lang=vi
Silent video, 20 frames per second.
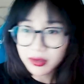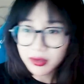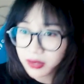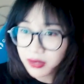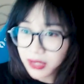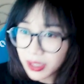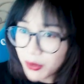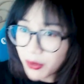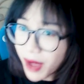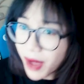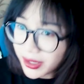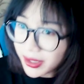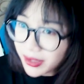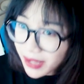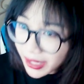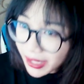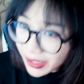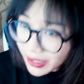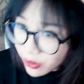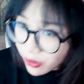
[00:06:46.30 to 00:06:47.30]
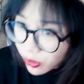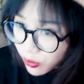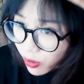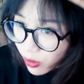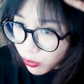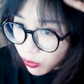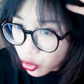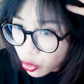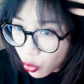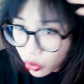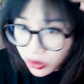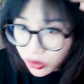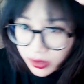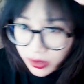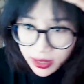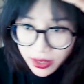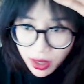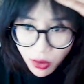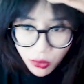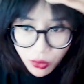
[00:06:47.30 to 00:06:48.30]
cái đoạn này nó cũng không xù như
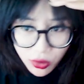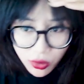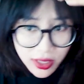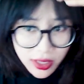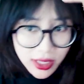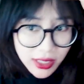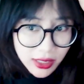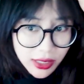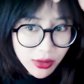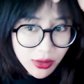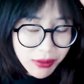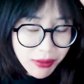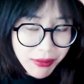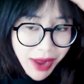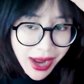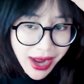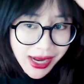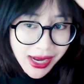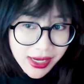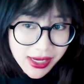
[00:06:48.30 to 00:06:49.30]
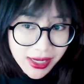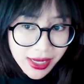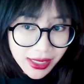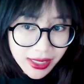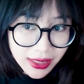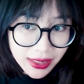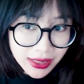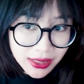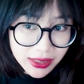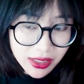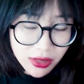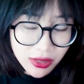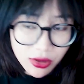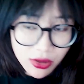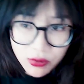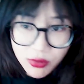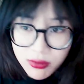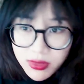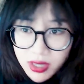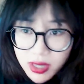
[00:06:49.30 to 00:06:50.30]
thế đâu cái đoạn mái này này ngày trước nó
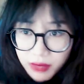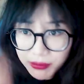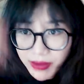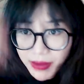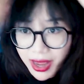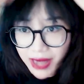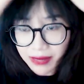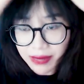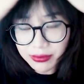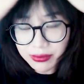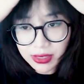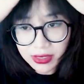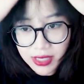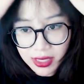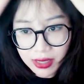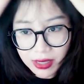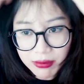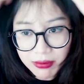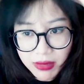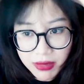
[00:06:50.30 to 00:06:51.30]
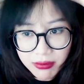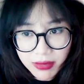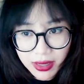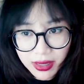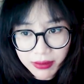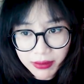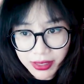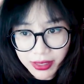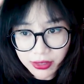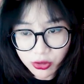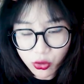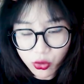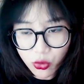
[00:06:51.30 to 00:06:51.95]
cũng mượt mà làm gì đến cái mức mà mẹ rú